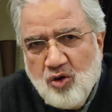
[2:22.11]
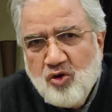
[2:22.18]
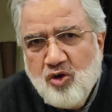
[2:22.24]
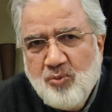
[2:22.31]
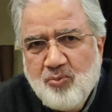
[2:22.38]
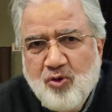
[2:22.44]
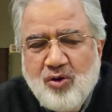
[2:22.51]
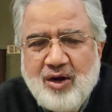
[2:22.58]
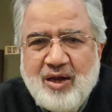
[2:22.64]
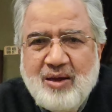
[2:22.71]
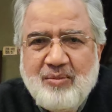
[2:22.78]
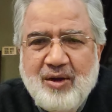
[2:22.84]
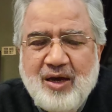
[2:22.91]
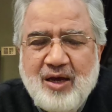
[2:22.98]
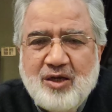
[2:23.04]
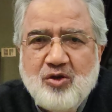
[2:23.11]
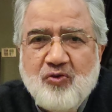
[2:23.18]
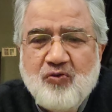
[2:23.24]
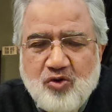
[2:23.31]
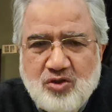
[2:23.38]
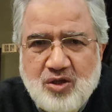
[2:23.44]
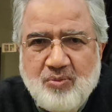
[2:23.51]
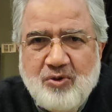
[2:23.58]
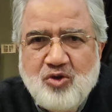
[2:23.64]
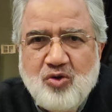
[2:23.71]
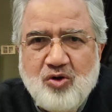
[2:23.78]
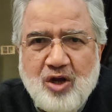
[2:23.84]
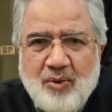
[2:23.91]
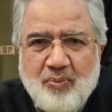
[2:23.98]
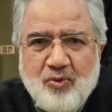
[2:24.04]
ऑन गोइंग प्रोग्राम है या जो फ्यूचर में
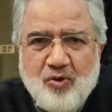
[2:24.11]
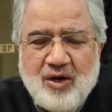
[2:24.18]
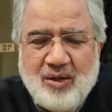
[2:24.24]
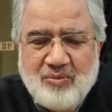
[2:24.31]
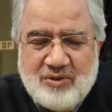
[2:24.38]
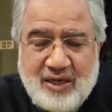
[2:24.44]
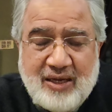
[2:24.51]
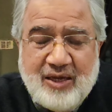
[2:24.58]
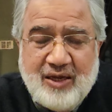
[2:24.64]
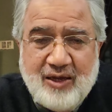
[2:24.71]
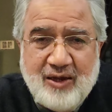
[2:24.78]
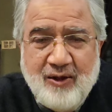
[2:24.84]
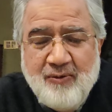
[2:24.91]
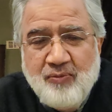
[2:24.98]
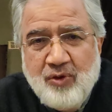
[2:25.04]
जो नया प्रोग्राम चाहिए